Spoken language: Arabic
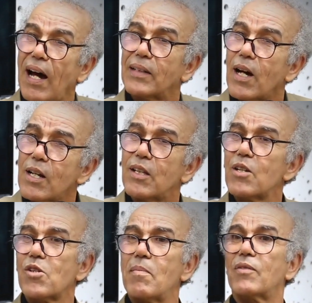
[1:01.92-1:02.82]
الحضاره
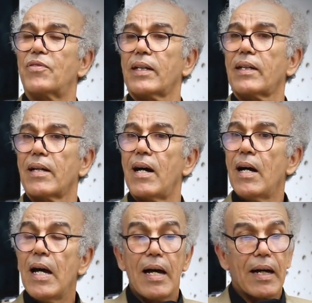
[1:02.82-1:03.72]
ديال شمال افريقيا
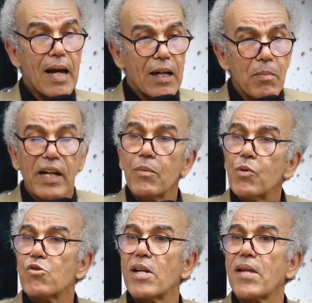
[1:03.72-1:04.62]
راه
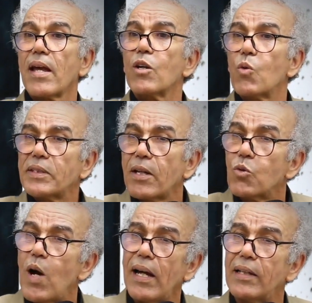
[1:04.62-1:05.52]
المغرب والجزائر وطن
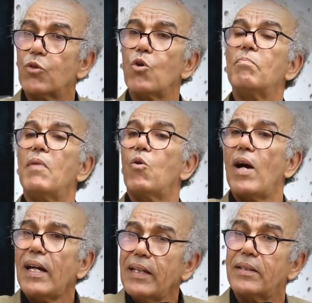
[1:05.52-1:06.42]
واحد امه
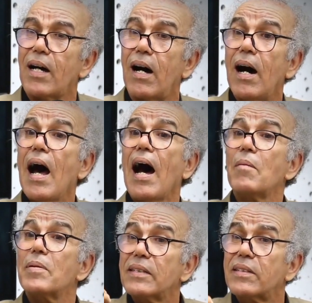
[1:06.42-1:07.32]
واحده
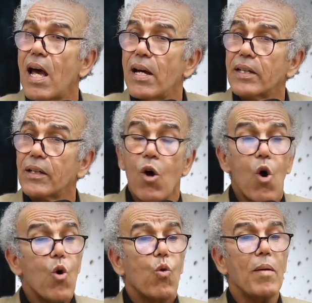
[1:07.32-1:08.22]
عبر التاريخ
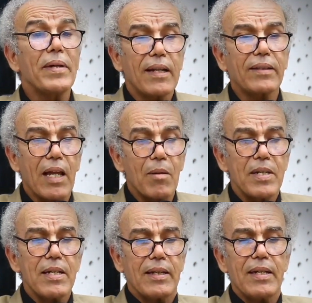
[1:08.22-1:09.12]
ومن
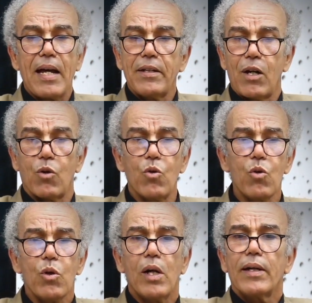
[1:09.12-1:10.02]
الطبيعي
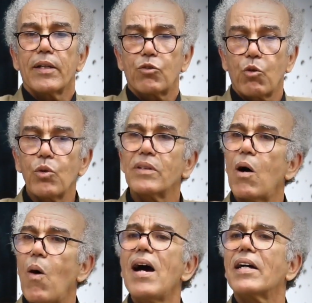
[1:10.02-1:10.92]
انه تكون
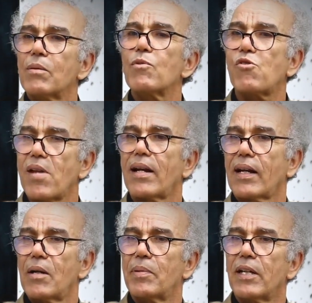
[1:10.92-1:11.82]
ظواهر
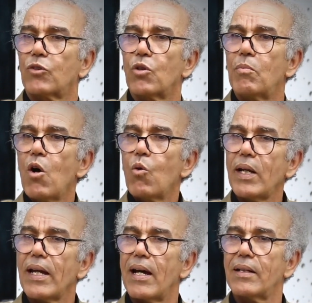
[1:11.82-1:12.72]
مشتركه بيناتهم
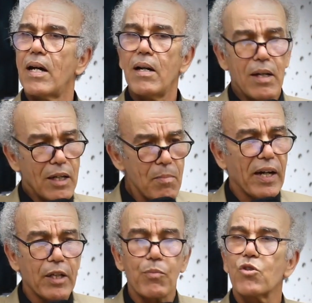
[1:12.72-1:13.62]
ولهذا
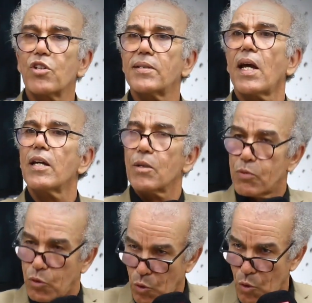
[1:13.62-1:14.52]
المغرب والجزائر
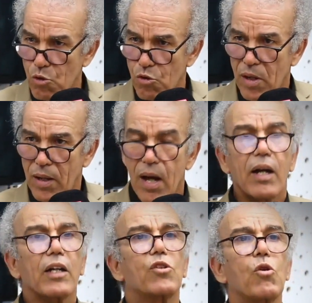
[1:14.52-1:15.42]
بزوج
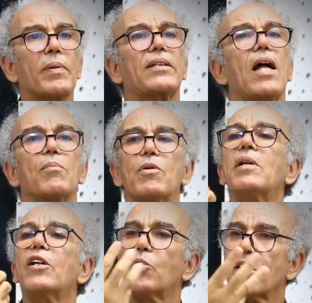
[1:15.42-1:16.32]
خصهم يطالبوا
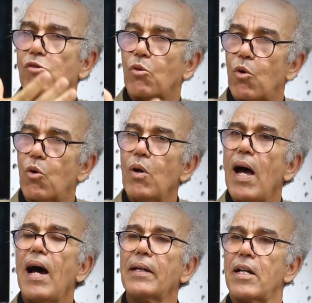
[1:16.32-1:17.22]
من اليونسكو
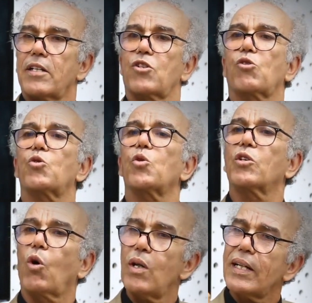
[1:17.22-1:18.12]
ان الكسكسو
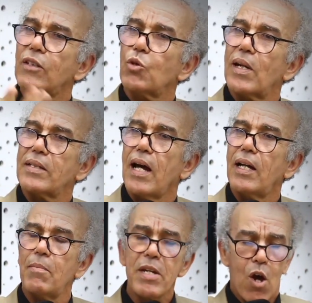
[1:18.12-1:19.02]
يدخل كتراث
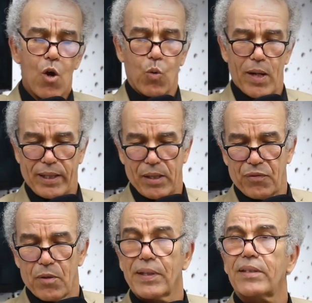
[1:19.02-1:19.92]
عالمي ولكن
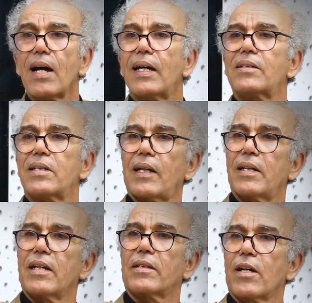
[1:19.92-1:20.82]
في البطاقه
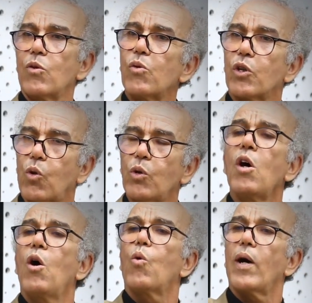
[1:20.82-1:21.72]
التقنيه ديالو يكون
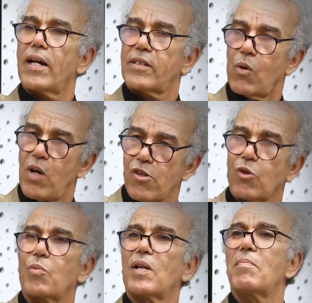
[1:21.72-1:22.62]

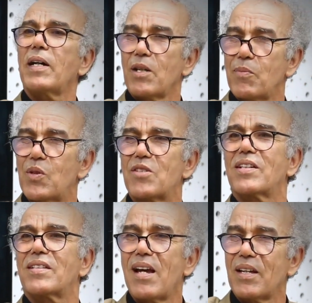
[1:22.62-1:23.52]
ويتواجد بالمغرب
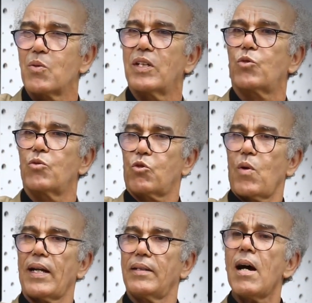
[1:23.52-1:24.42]
والجزائر وتونس
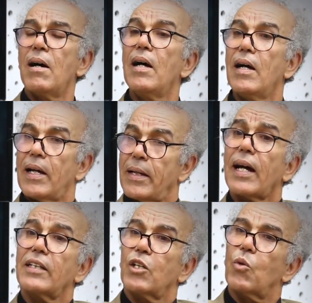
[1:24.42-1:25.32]
وكذا هنا
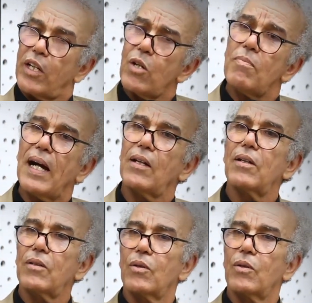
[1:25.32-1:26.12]
غادي نوليو مع ال...